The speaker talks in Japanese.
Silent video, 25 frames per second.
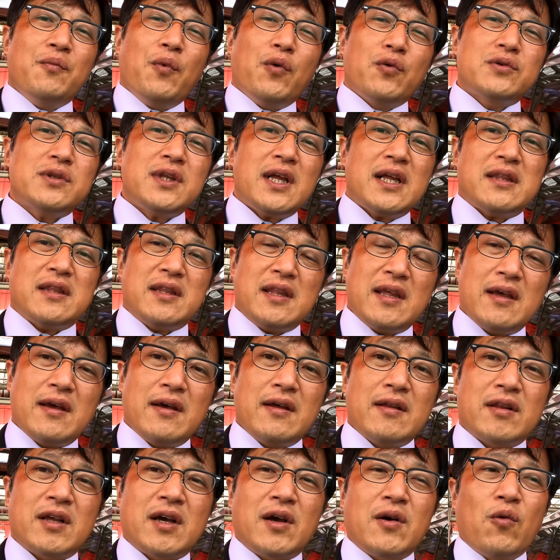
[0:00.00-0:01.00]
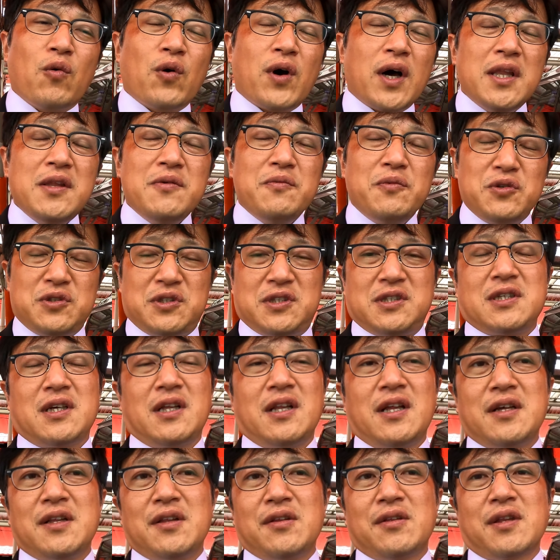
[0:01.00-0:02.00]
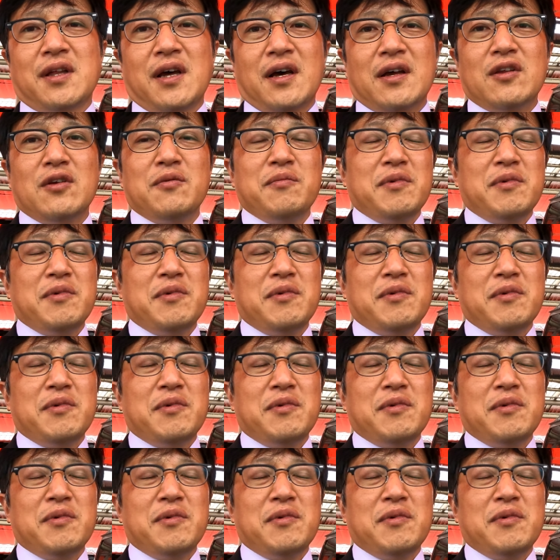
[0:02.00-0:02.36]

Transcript: 僕だってお金持ちじゃないですか。